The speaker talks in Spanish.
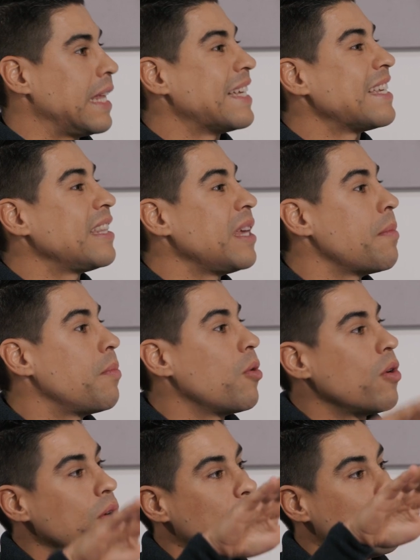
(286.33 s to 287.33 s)
En ese
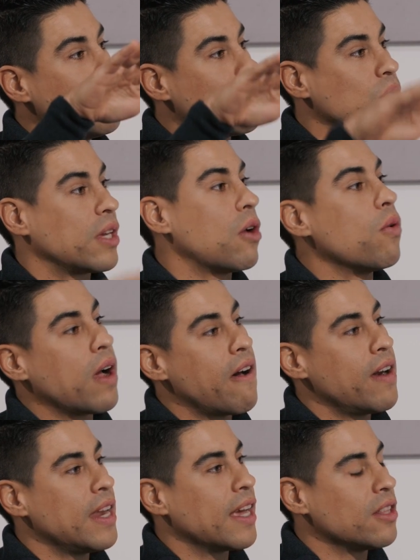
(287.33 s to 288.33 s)
tiempo, los que
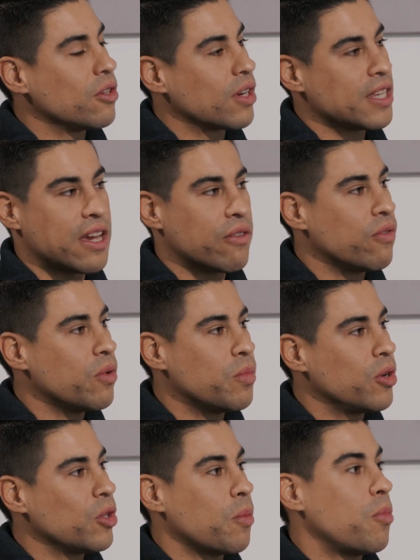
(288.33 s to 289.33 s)
jugaban Liga Antioqueña de
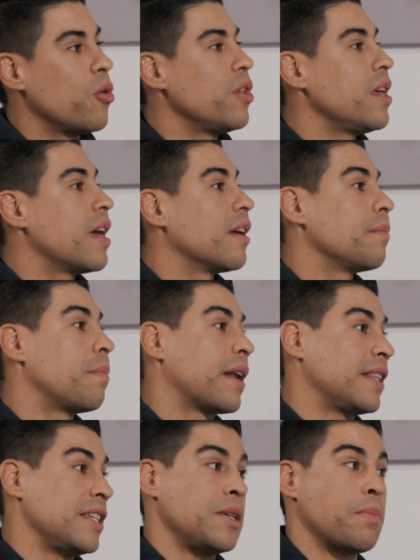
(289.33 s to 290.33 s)
Fútbol no podían
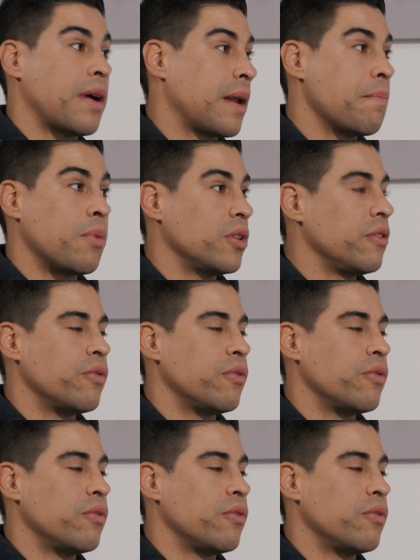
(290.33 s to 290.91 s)
participar en Pony